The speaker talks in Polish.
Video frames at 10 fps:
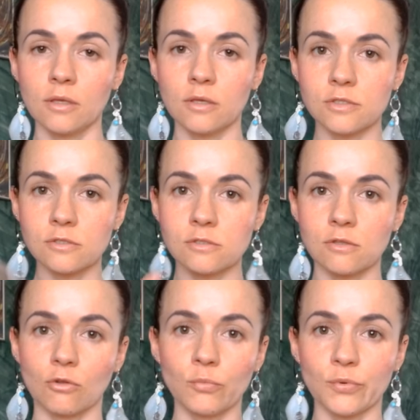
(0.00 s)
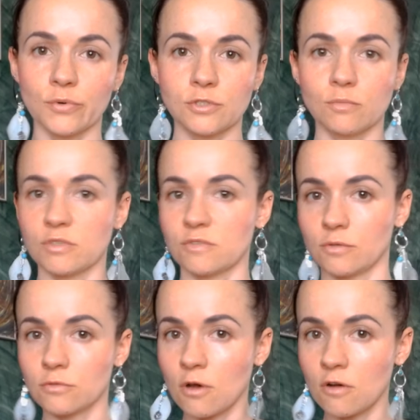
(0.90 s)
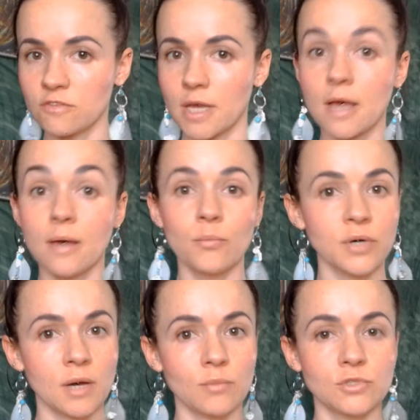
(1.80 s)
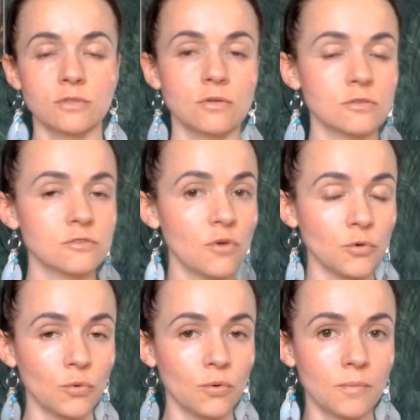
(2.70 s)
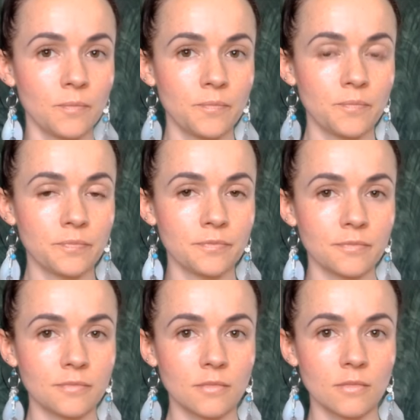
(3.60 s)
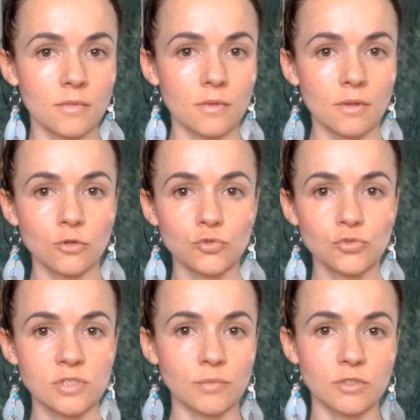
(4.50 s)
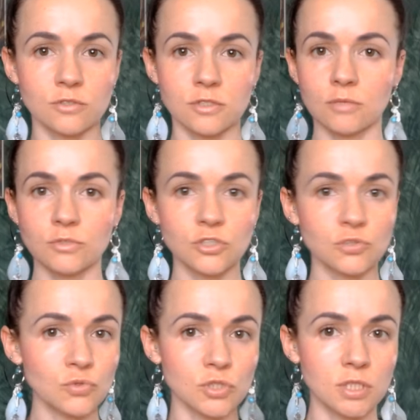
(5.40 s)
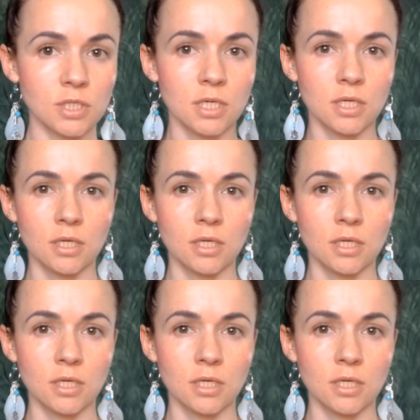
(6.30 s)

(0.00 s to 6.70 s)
Jest istotą miłości bezwarunkowej. Pchamy się do rozwoju. Odrzucamy to, co nam nie służy.